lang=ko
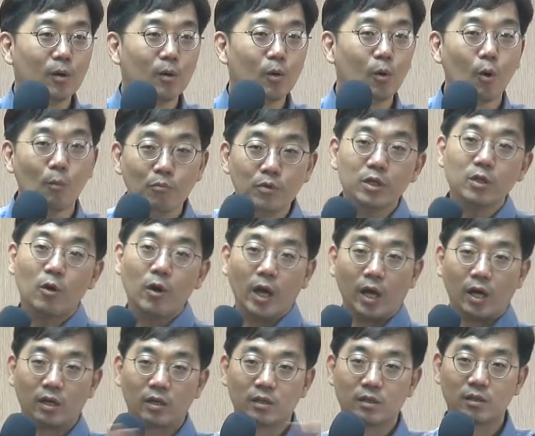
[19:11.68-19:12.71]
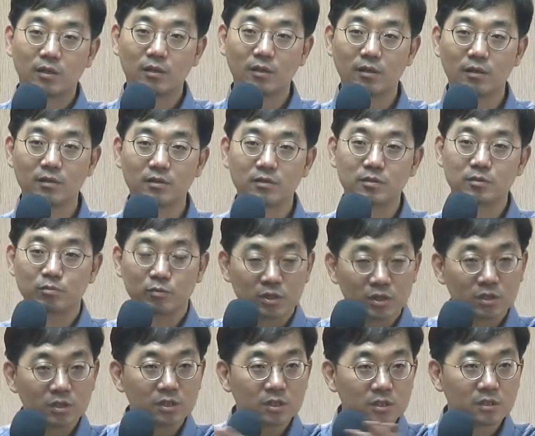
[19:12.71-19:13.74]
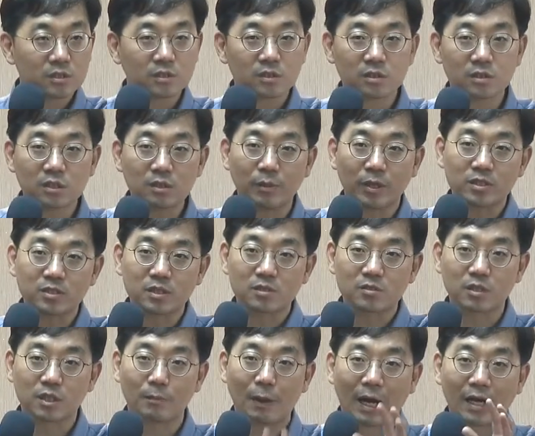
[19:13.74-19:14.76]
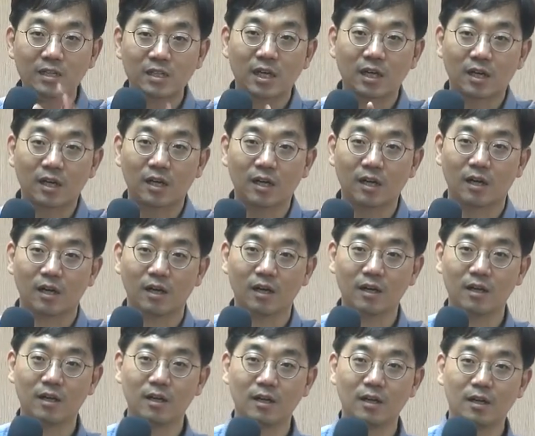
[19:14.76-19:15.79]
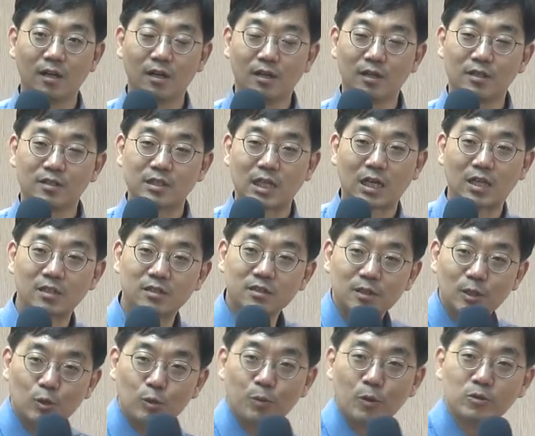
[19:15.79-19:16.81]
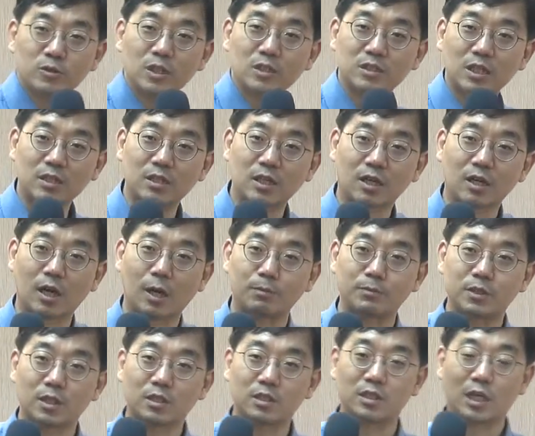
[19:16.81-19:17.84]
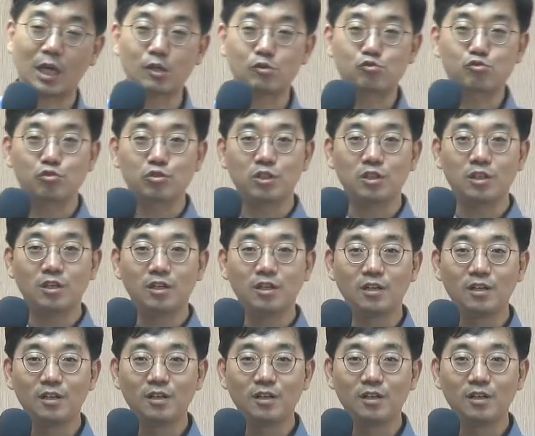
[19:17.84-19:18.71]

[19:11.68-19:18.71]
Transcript: 없는 거야. 이, 이, 이 느낌 아시겠어요? 그러니까 마리아가 자기 뜻대로 평생 살다가 갑자기 예수를